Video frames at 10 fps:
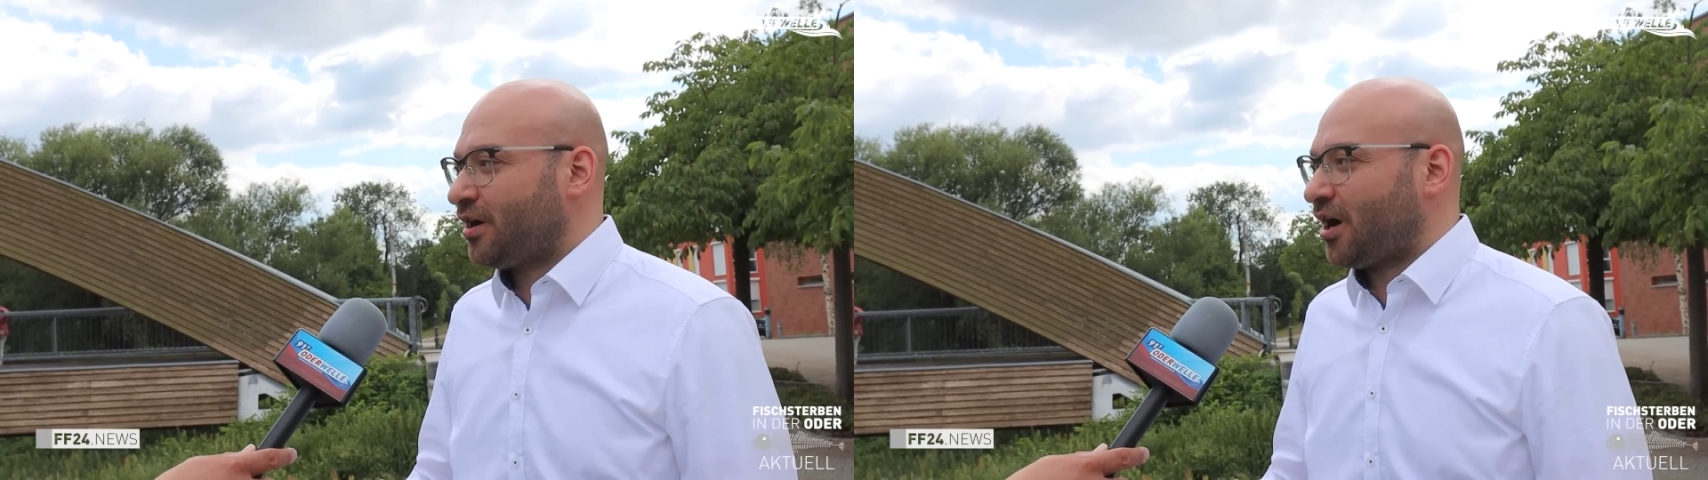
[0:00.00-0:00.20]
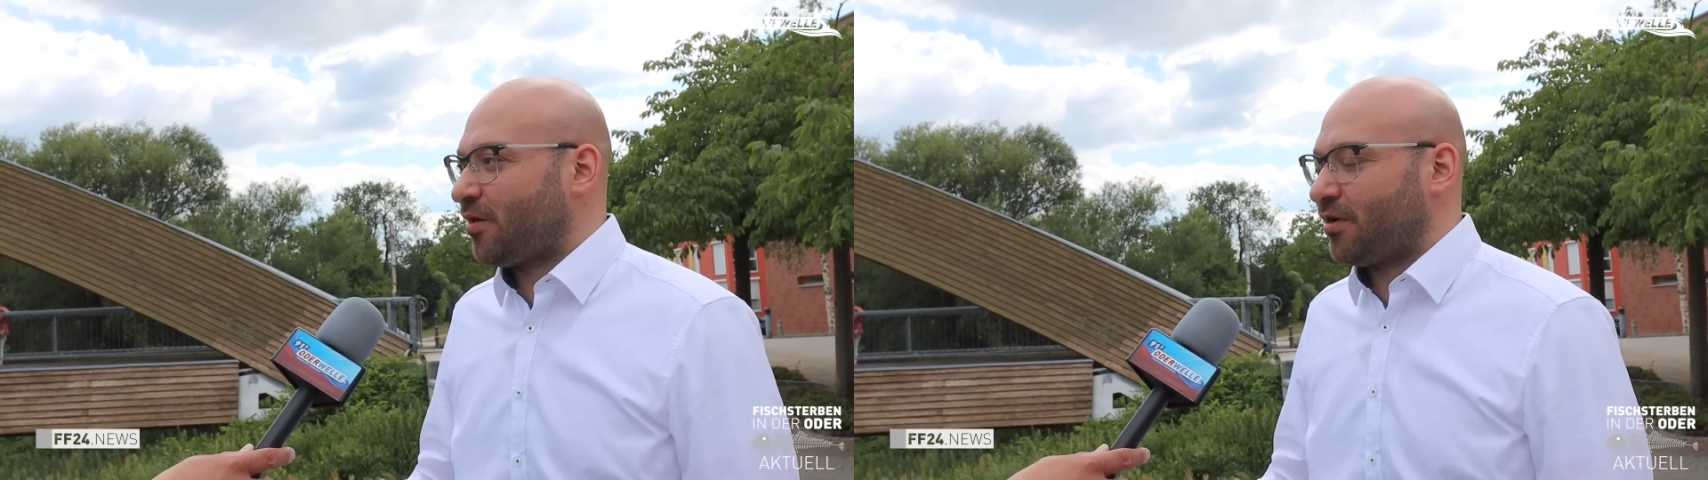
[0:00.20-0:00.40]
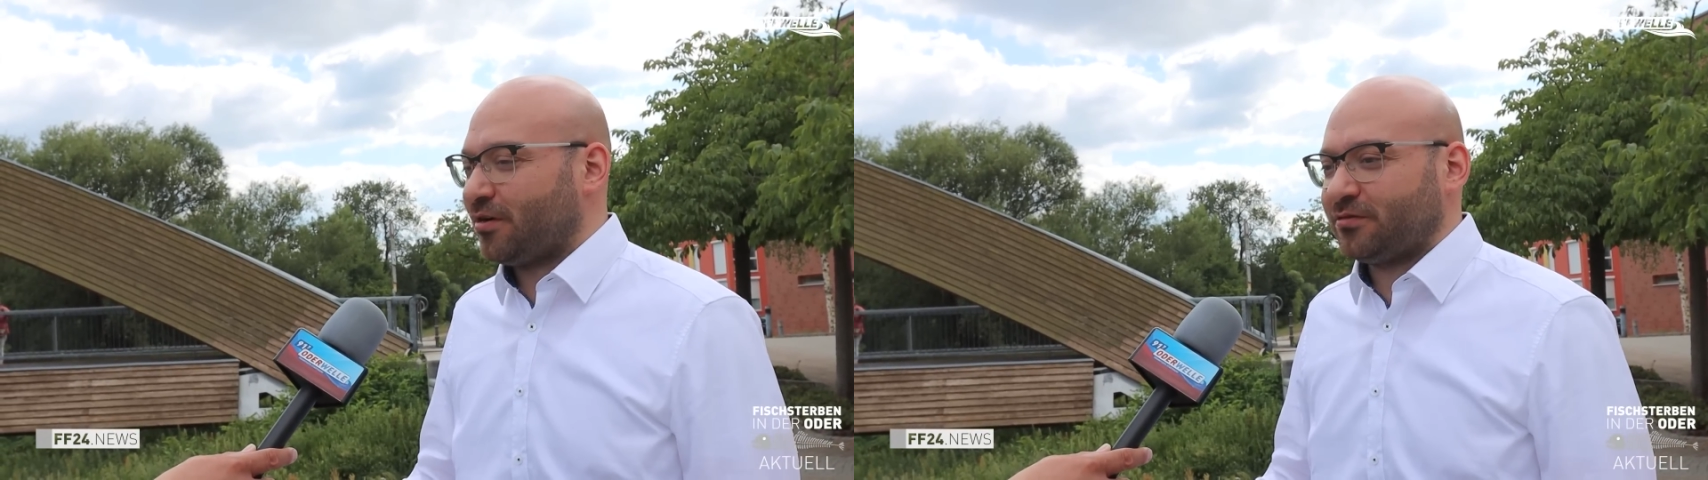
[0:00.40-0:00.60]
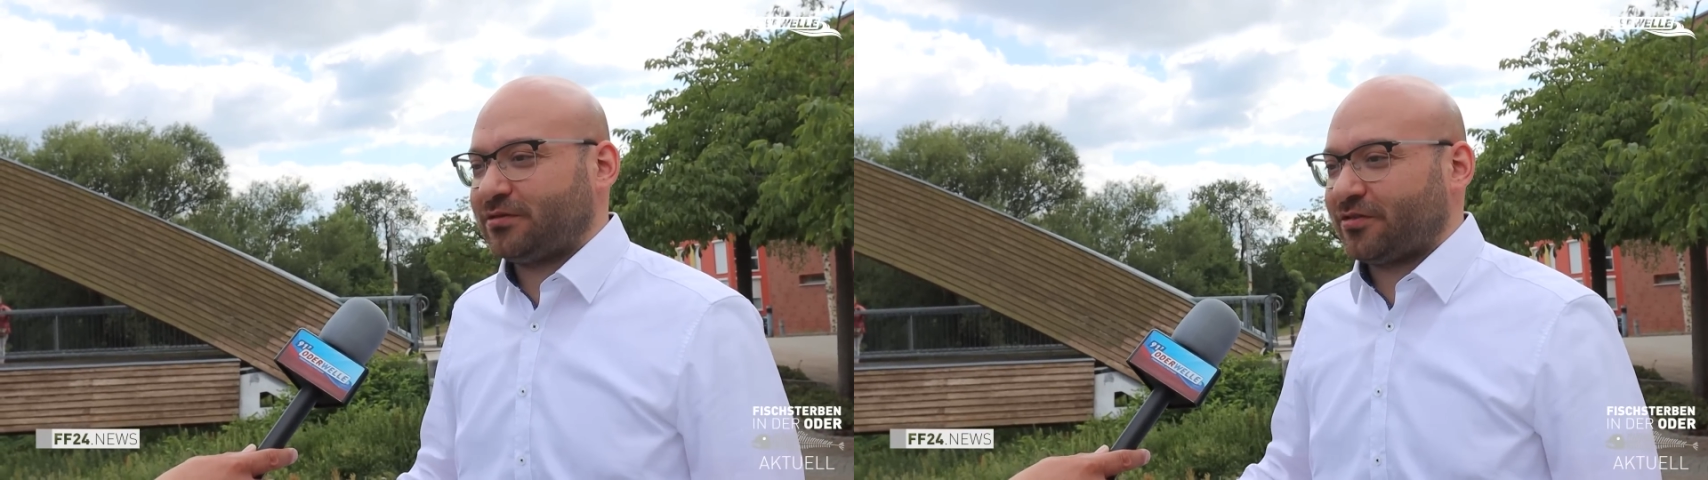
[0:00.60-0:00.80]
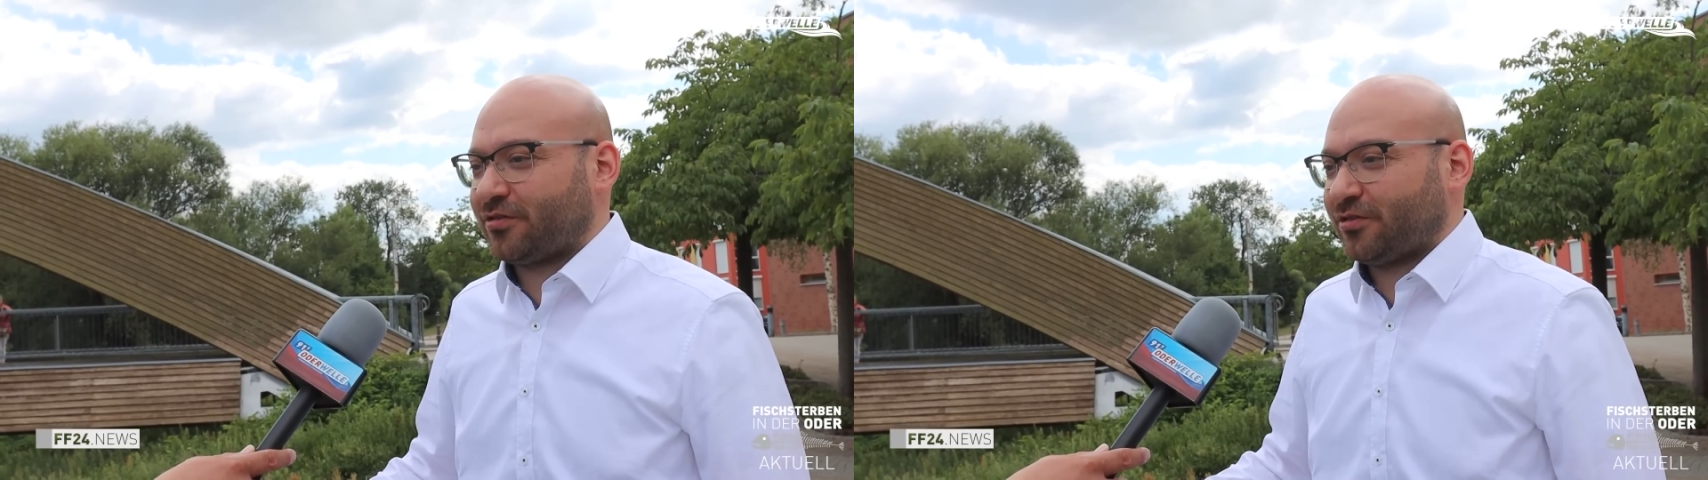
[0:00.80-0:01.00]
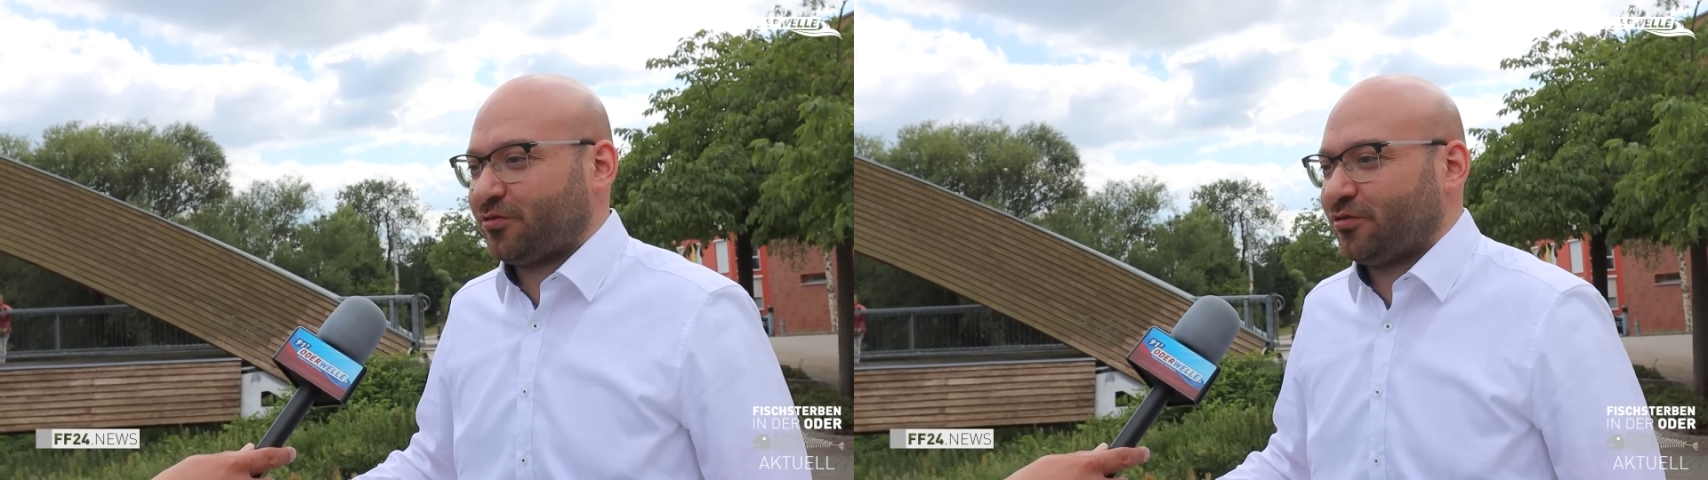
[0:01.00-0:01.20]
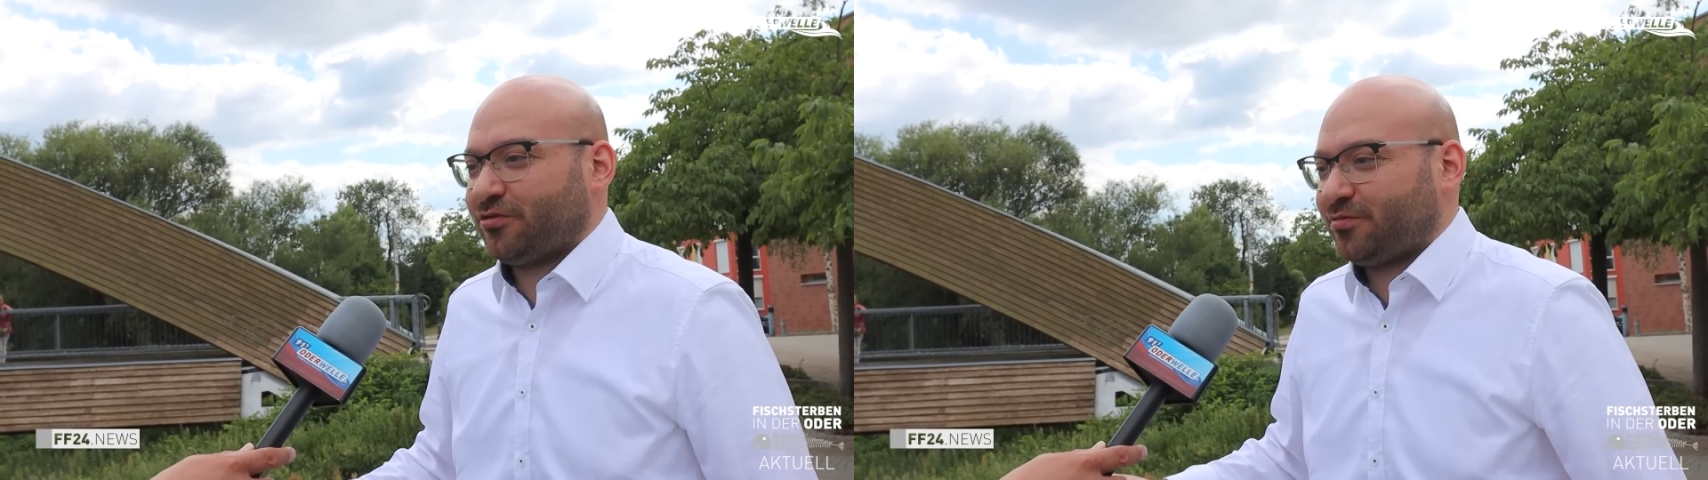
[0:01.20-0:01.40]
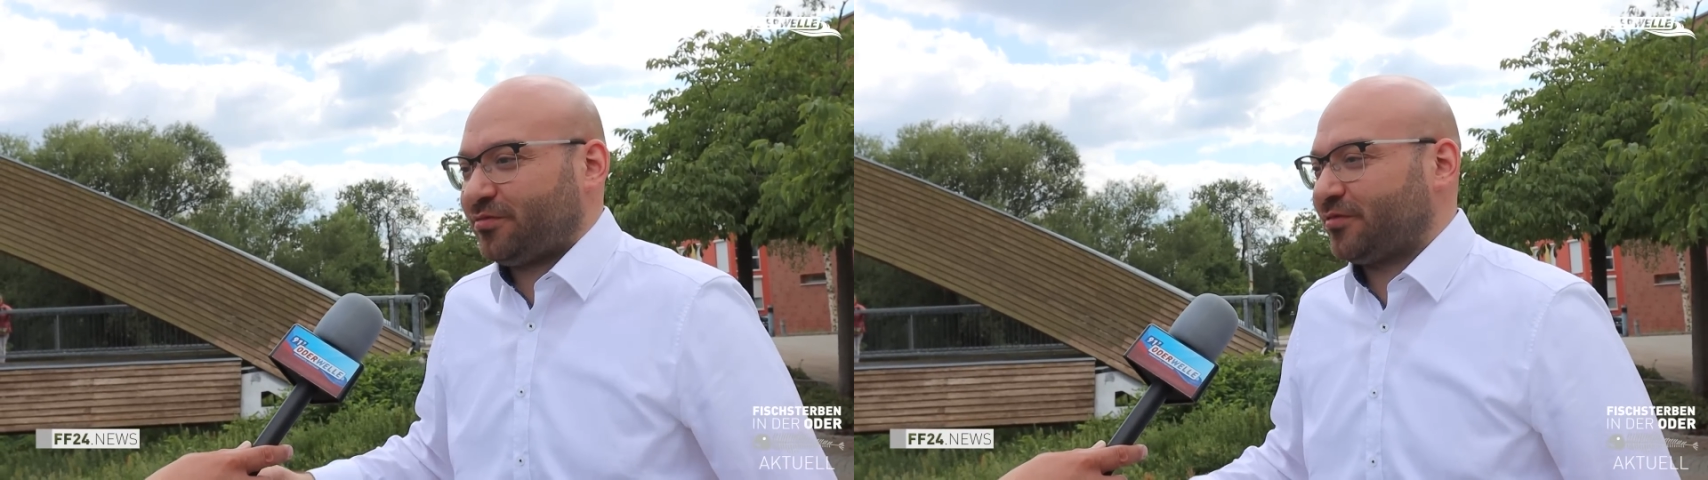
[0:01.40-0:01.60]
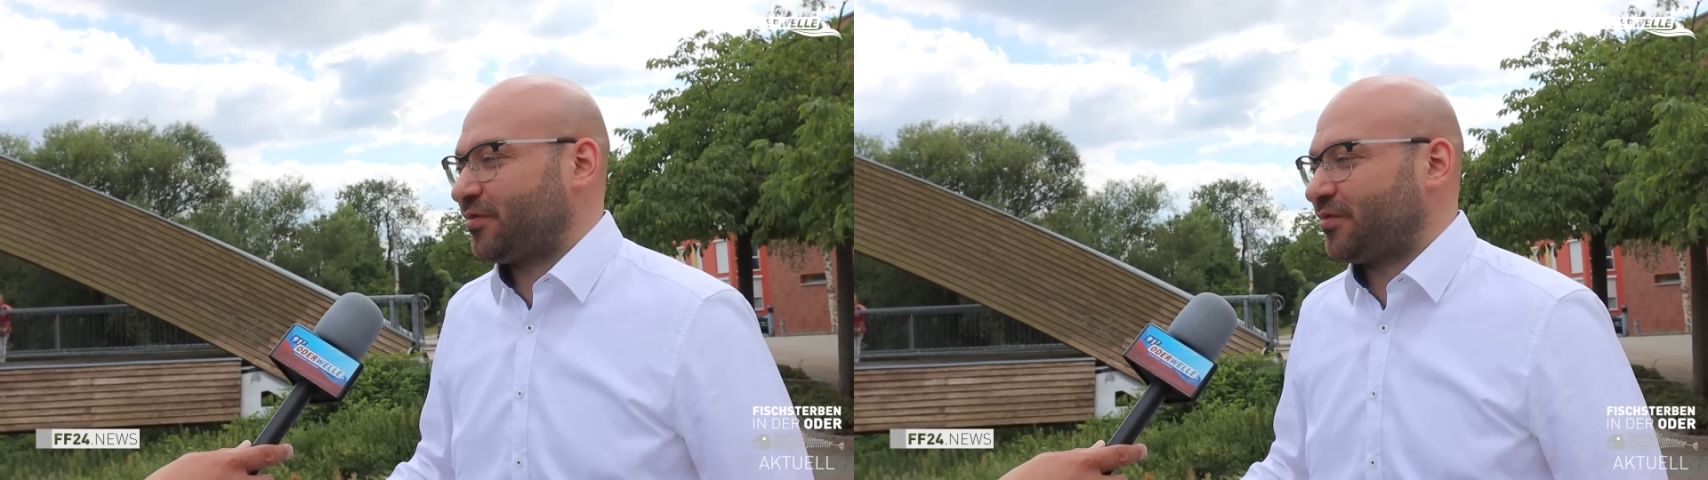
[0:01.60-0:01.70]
Mhm. Aber das ist natürlich